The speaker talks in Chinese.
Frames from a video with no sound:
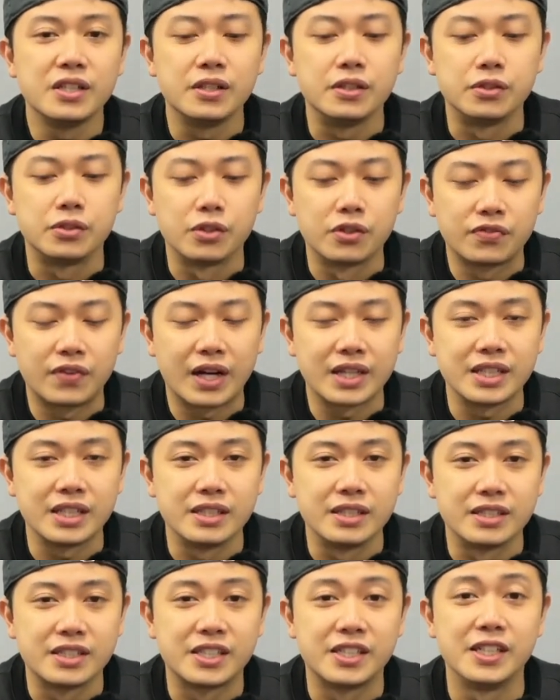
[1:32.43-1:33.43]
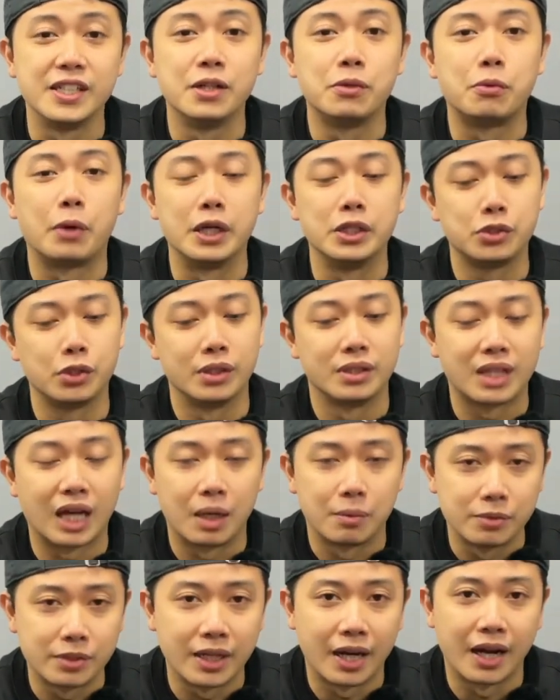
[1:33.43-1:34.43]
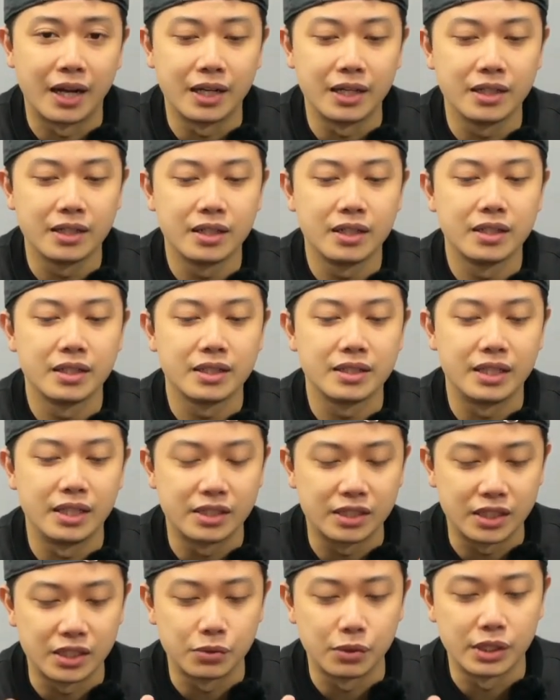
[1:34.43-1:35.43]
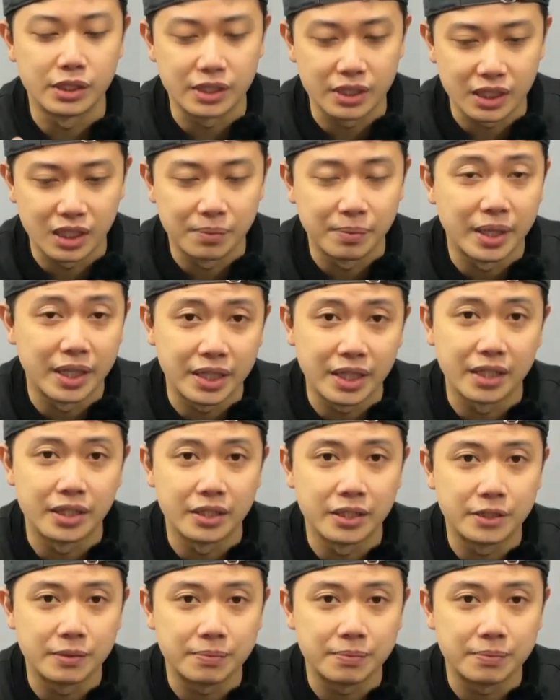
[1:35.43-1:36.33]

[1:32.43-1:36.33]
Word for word: 你就发现车完全打不开，也是因为这个没电了。